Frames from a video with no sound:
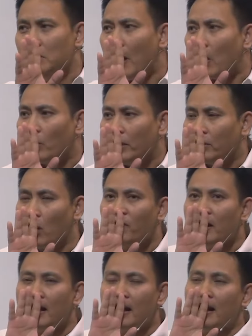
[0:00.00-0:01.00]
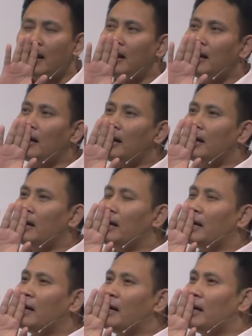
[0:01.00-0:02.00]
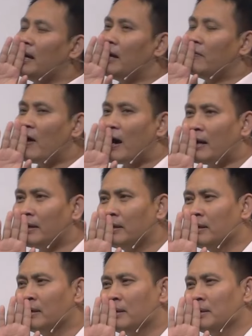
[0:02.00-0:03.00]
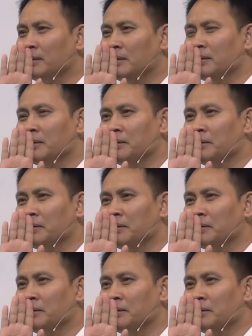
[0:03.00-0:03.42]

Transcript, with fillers: và giống như ma quỷ nói với Eva